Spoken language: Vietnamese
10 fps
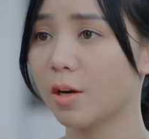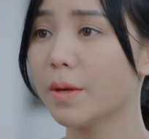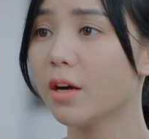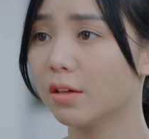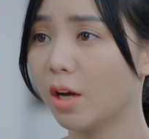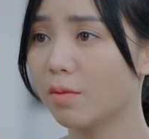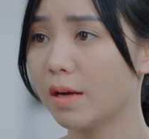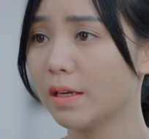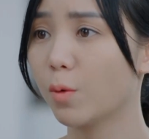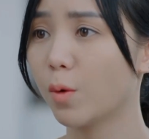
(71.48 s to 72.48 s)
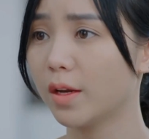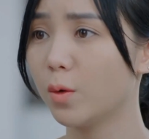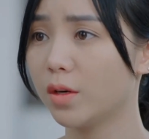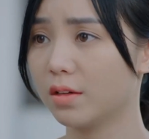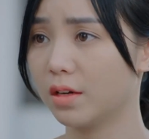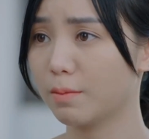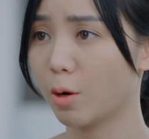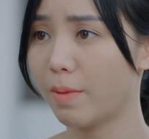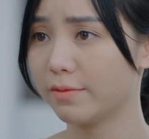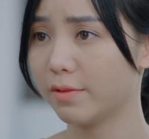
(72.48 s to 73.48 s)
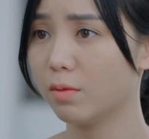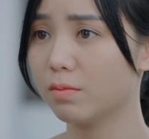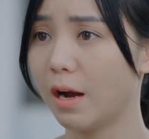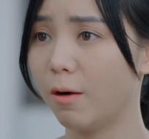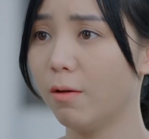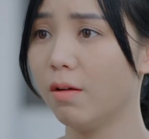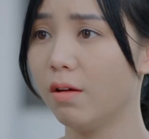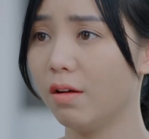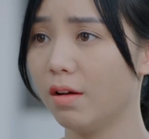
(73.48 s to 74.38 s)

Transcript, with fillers: Cháu biết ơn ông bao năm qua đã luôn là người bầu bạn với ông cháu